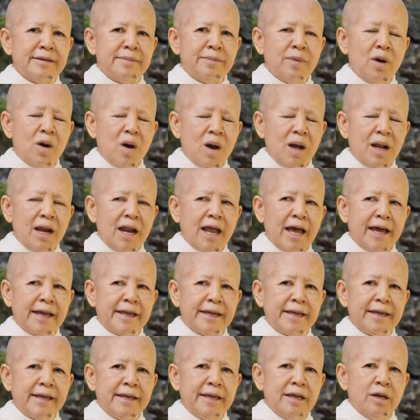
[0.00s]
เพราะอะไร
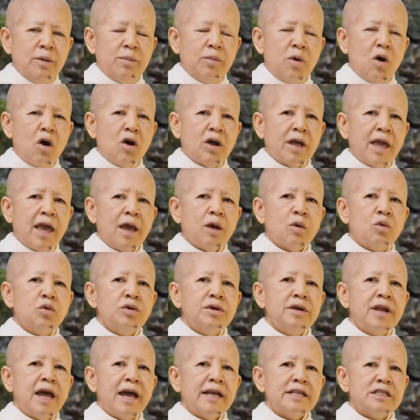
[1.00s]
เพราะแค่คุ
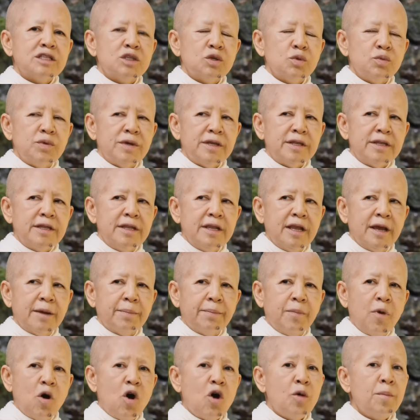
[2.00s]
ณได้ชีวิตเนี่ย
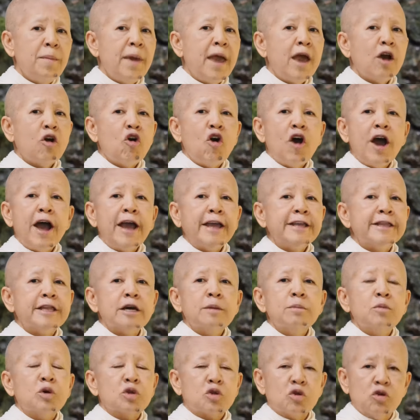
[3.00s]
พ่อแม่ก็ให้
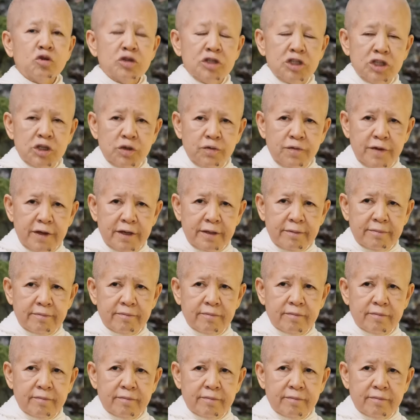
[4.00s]
ทั้งหมดของชีวิต